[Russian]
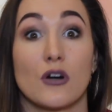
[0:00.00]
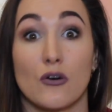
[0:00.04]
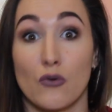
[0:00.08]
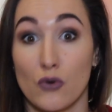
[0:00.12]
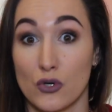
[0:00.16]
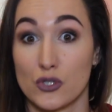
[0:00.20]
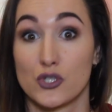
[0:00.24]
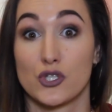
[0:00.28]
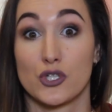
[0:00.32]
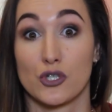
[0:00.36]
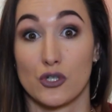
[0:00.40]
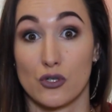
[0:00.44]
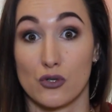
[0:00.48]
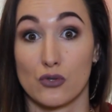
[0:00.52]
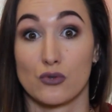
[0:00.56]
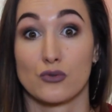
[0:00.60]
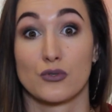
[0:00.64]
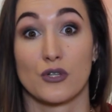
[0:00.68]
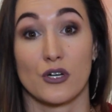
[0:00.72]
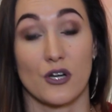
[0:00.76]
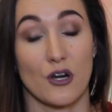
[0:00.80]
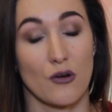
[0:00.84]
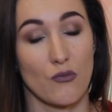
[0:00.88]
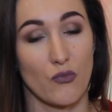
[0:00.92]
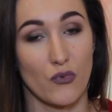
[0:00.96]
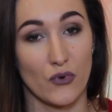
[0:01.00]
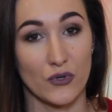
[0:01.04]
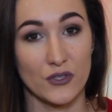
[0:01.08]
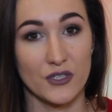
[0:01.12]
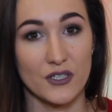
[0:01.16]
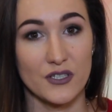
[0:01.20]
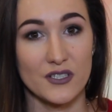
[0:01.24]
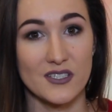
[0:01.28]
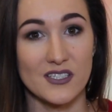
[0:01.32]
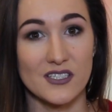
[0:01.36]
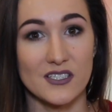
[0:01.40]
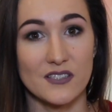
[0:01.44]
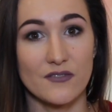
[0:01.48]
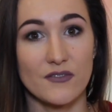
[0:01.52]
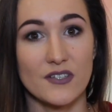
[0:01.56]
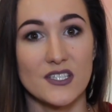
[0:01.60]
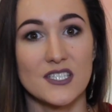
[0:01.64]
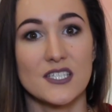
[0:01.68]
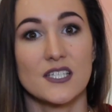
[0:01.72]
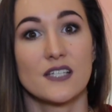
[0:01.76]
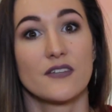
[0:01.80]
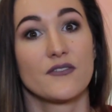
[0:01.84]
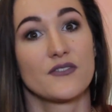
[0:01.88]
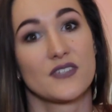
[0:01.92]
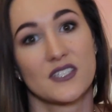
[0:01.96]
очень круто работает,
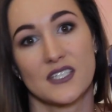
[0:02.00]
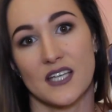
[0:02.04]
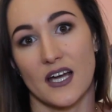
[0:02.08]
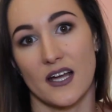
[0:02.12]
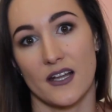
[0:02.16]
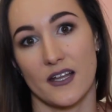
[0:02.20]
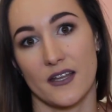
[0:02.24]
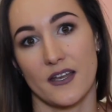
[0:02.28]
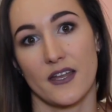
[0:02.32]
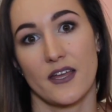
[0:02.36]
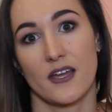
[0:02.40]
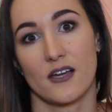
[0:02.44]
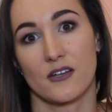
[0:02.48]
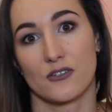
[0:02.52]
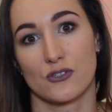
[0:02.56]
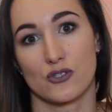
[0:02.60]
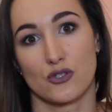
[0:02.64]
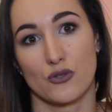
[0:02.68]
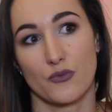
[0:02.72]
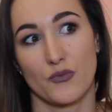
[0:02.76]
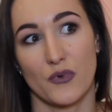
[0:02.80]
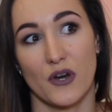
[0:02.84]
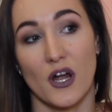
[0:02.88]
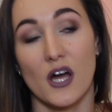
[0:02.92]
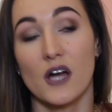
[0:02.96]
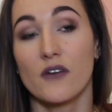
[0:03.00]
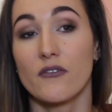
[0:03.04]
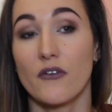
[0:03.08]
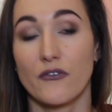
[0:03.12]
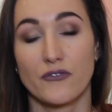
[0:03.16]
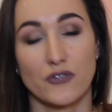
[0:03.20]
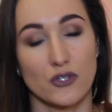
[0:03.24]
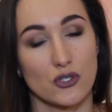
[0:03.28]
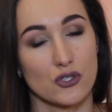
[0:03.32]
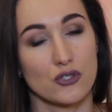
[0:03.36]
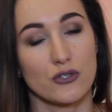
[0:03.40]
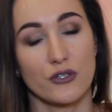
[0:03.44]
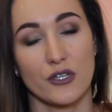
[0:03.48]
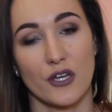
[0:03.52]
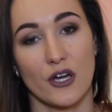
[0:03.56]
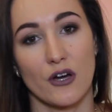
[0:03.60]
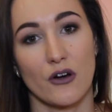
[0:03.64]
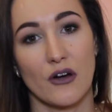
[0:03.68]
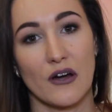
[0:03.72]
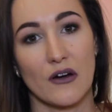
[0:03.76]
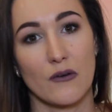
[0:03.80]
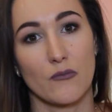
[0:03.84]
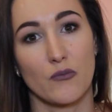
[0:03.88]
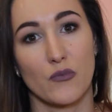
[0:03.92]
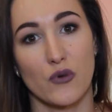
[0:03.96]
действительно, вся линейка Супераква, все, что
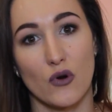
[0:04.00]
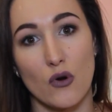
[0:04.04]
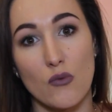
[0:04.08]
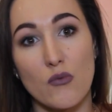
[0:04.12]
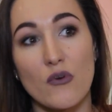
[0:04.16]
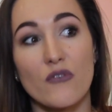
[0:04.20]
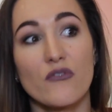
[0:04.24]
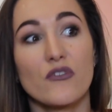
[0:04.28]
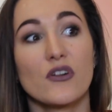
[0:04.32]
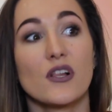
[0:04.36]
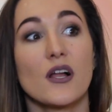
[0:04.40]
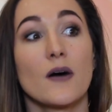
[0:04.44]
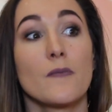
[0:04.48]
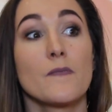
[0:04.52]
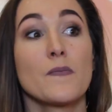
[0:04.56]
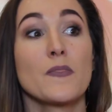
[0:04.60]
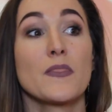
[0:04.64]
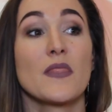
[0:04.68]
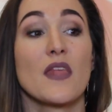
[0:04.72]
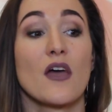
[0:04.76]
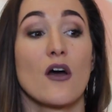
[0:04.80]
я пробовала,